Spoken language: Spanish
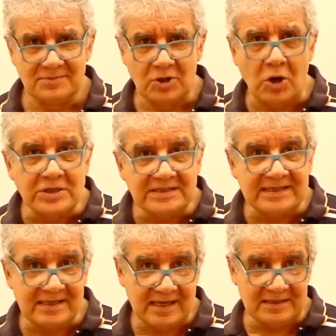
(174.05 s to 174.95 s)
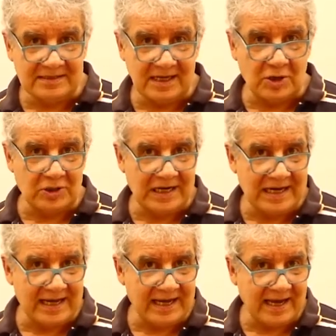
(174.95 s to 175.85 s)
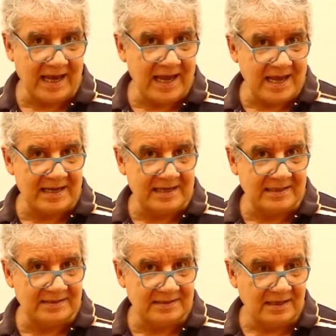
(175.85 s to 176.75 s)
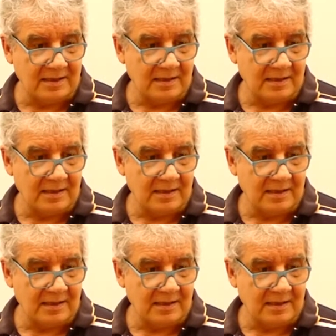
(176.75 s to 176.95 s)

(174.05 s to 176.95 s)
coincidente con el eje X